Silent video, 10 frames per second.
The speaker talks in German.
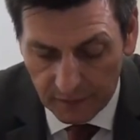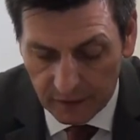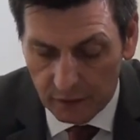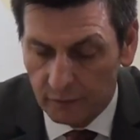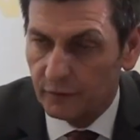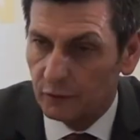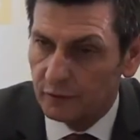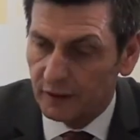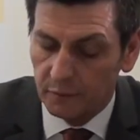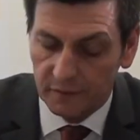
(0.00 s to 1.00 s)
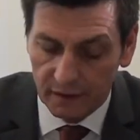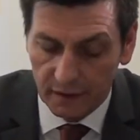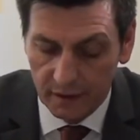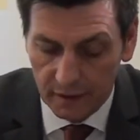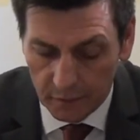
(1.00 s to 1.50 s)
die aufgrund eben der
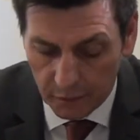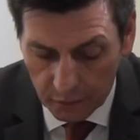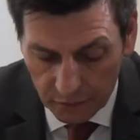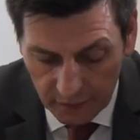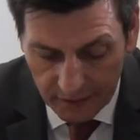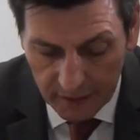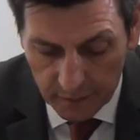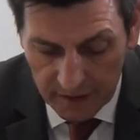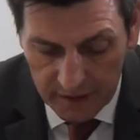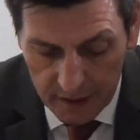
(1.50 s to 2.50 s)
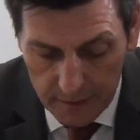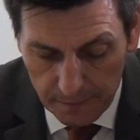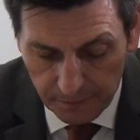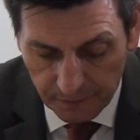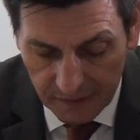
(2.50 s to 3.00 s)
Prüfergebnisse
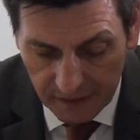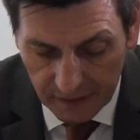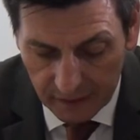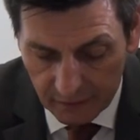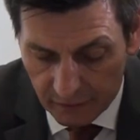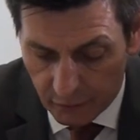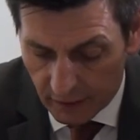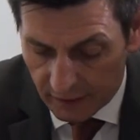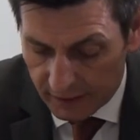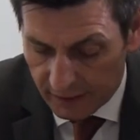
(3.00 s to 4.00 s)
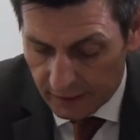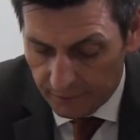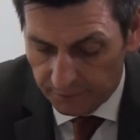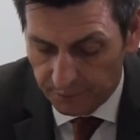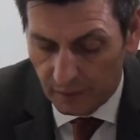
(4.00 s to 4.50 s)
dann vorliegen,
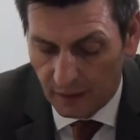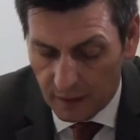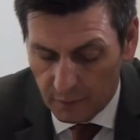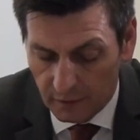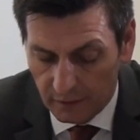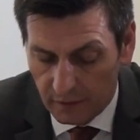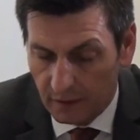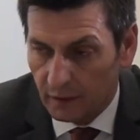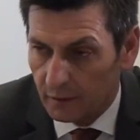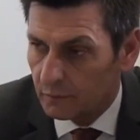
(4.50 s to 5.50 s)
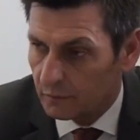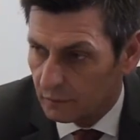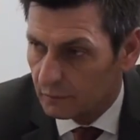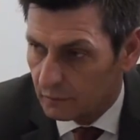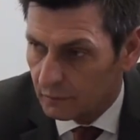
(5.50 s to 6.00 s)
eben ähm,
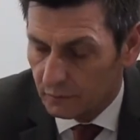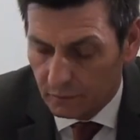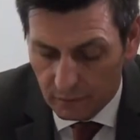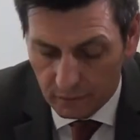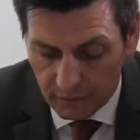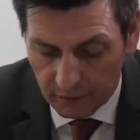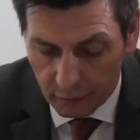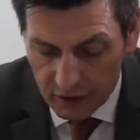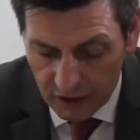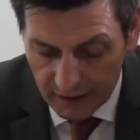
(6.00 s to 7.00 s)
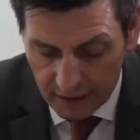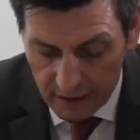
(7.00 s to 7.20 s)
mit Vorschlägen